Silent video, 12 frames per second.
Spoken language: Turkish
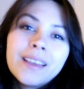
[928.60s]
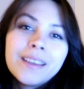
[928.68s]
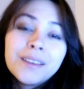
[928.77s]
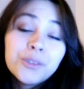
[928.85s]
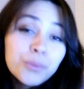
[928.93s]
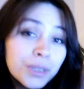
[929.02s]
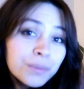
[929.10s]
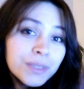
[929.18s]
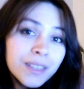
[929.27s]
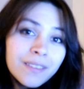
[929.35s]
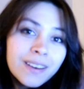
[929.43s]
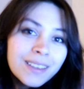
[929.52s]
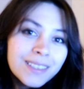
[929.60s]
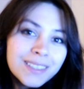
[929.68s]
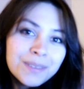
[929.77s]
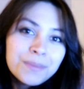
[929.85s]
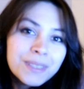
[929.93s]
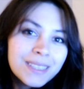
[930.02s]
Ee, umarım severek
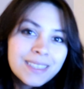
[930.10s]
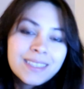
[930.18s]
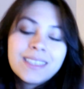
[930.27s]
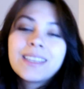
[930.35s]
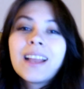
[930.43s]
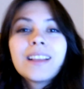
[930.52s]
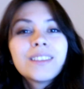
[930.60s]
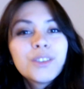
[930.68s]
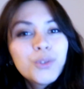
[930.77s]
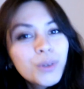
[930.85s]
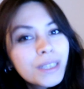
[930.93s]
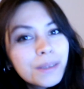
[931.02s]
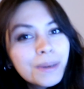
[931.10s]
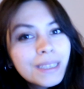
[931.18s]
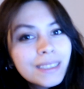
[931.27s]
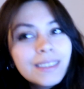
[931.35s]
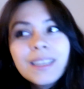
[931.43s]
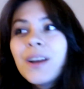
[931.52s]
izlemişsinizdir. Kendinize çok iyi
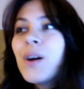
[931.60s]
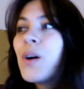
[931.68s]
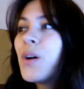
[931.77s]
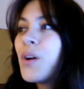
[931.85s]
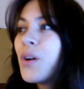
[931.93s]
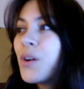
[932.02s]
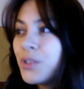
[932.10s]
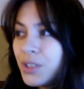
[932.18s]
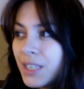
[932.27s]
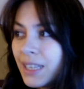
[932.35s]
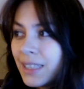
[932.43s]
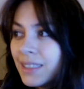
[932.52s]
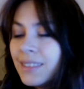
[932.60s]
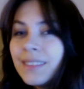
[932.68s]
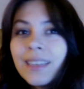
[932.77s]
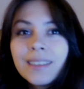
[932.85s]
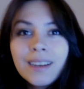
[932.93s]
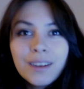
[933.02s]
bakın. Hoşçakalın.
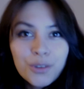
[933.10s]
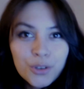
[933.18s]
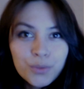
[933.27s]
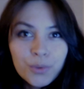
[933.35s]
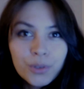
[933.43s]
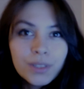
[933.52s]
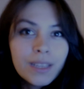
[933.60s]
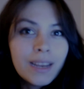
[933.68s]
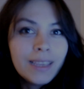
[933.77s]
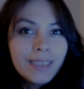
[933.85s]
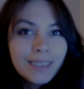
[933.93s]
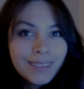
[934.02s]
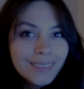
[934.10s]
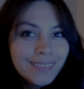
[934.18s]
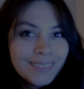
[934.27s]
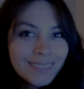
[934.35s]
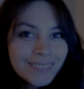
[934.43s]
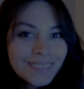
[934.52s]
Tekrar görüşmek üzere yarın.
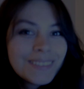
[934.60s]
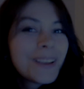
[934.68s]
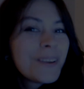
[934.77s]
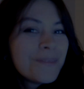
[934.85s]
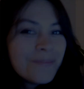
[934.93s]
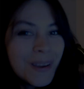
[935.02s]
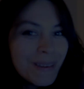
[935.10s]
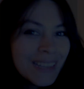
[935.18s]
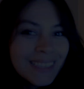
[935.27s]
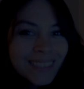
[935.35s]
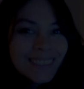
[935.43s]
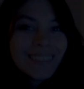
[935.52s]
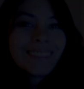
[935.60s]
Bye bye.